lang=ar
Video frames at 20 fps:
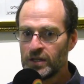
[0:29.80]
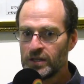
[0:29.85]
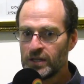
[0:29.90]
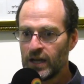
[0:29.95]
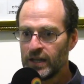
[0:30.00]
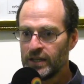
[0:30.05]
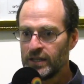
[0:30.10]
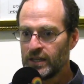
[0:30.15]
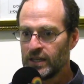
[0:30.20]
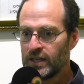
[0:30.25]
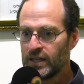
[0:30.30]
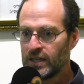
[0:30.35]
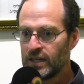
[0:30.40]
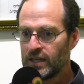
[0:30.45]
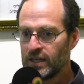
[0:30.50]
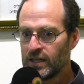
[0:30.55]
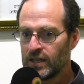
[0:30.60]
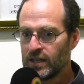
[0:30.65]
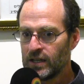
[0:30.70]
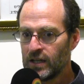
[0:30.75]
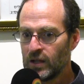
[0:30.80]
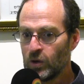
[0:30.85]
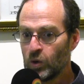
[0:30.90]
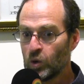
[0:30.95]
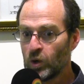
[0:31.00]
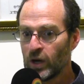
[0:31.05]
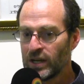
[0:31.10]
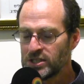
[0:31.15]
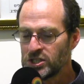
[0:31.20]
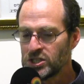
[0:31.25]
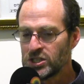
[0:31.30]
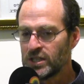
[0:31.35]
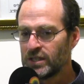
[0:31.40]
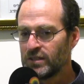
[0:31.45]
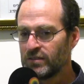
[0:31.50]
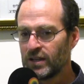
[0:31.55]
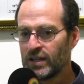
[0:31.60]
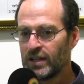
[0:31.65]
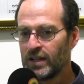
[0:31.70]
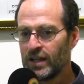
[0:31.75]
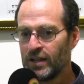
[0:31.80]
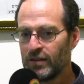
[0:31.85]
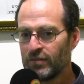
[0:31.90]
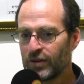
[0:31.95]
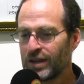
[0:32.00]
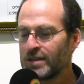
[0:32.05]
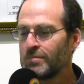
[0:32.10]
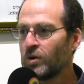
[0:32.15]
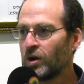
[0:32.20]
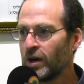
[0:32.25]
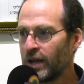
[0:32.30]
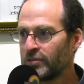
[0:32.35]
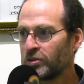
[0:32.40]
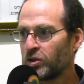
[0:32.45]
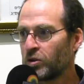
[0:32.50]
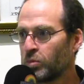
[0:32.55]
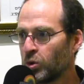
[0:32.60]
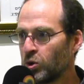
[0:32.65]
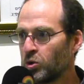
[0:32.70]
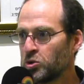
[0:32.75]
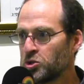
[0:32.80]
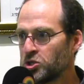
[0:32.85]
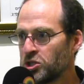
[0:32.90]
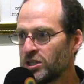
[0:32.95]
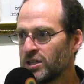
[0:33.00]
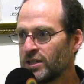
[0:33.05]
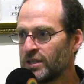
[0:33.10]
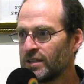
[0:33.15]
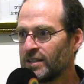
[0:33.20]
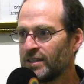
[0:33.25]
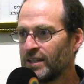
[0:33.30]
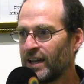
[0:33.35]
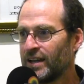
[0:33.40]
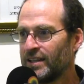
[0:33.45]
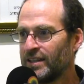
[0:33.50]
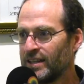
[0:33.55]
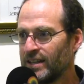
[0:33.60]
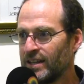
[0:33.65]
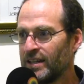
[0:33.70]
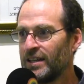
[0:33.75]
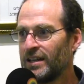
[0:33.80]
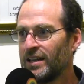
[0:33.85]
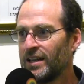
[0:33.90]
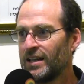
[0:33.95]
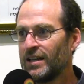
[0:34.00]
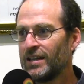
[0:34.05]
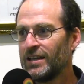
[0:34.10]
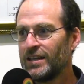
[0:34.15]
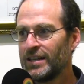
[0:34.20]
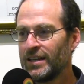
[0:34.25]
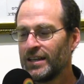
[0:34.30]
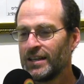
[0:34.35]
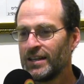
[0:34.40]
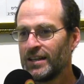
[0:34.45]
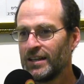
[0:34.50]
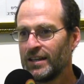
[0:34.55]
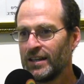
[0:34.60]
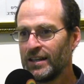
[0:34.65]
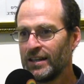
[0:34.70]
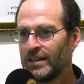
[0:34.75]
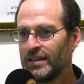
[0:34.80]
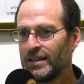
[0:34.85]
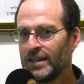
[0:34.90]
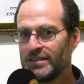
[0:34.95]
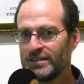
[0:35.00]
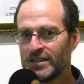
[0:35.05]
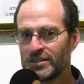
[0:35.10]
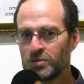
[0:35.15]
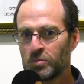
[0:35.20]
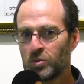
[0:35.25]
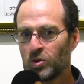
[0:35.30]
يعني وهذا الشيء فريمون آه، انثروبولوجيك يعني لي لي